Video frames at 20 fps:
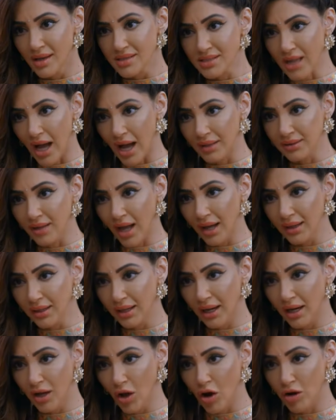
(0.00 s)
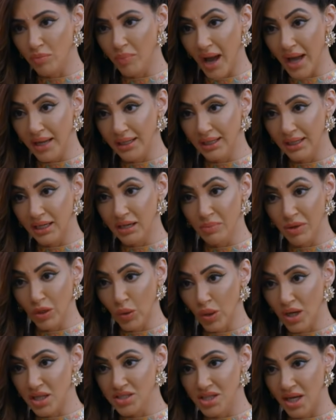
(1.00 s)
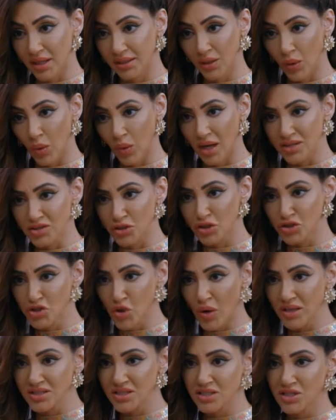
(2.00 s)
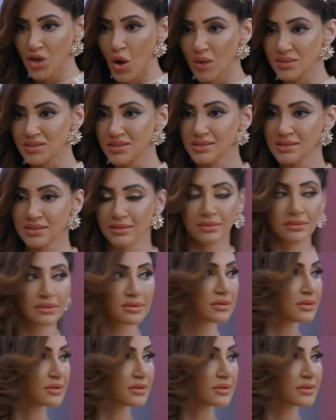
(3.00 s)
இந்த பரம்பரைக்கும் அண்ணனுக்கும் கெட்ட பேரை உண்டாக்கணும் அதனால சாய்ஸ் இஸ் யுவாஸ்